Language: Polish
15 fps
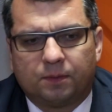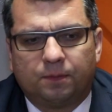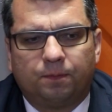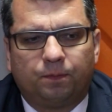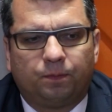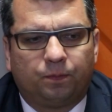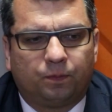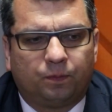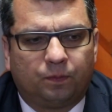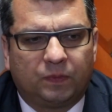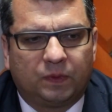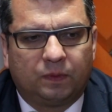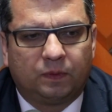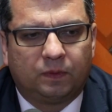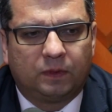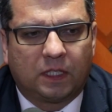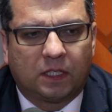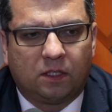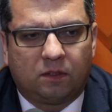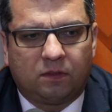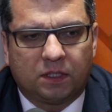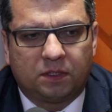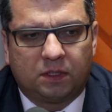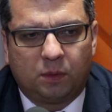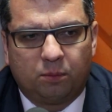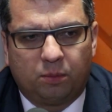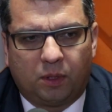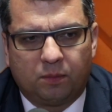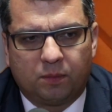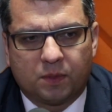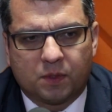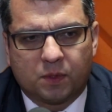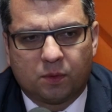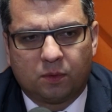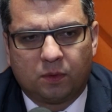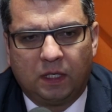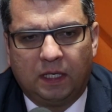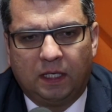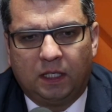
mm, negować ten pomysł.